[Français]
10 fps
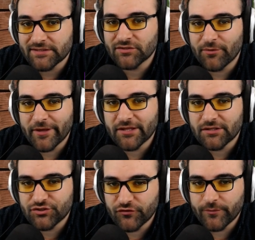cette semaine,
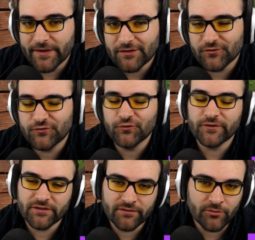je vais vous parler de tous
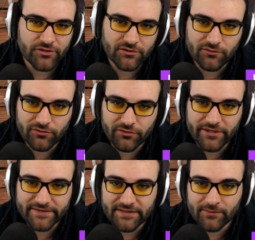les événements qui ont lieu
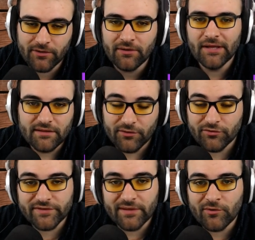récemment. Il y a eu
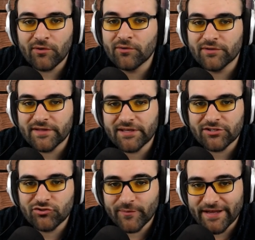notamment le
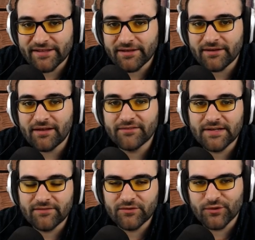Gotaga Show Barrière
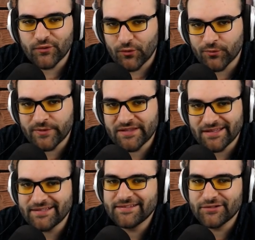avec la victoire de Robbie
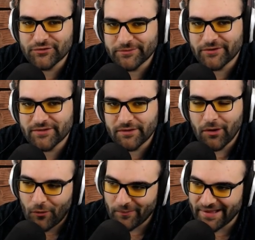et sa demande
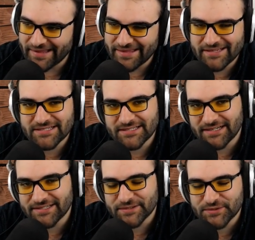en mariage
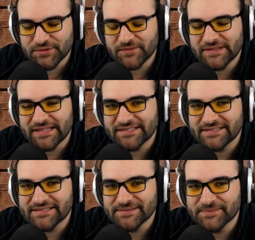à la structure
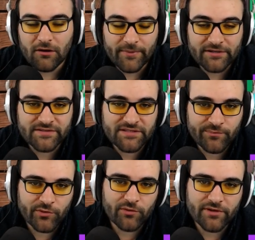Vitality. On va parler aussi
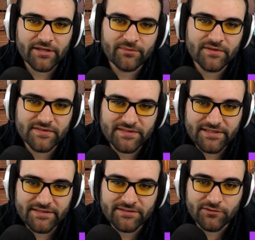des Power Gaming
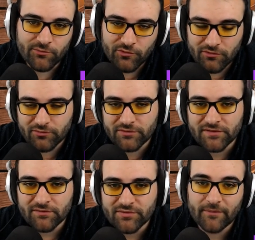Series de
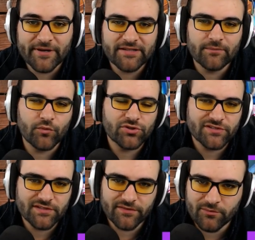Mulhouse. On va parler des
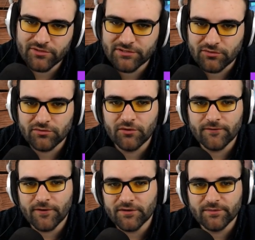prochains événements qui auront lieu
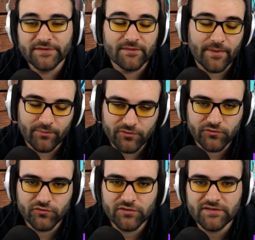en France, mais c'est pas pour
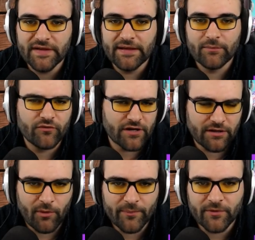tout de suite. Mais on va quand
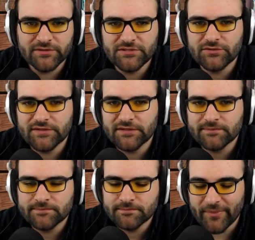même en, discuter.
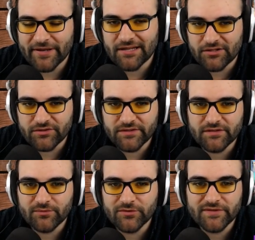On va parler de la Unix
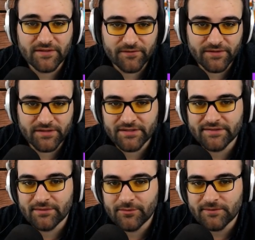Cup 2 qui s'est finie
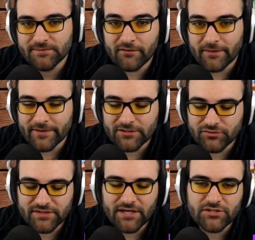récemment. Et on va parler
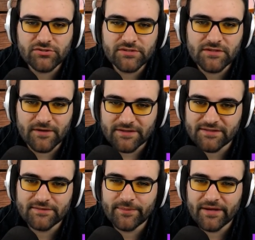du terrain de jeu qui va
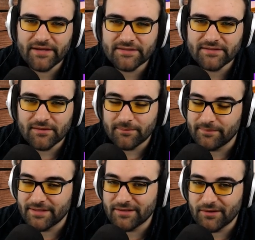disparaître.
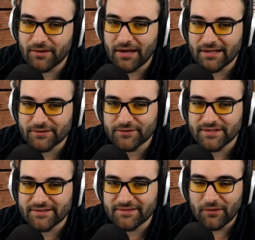Mais
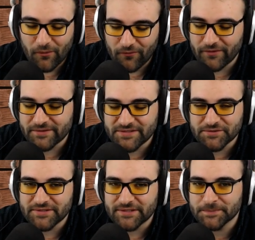attendez, on va en
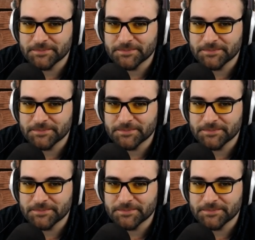discuter.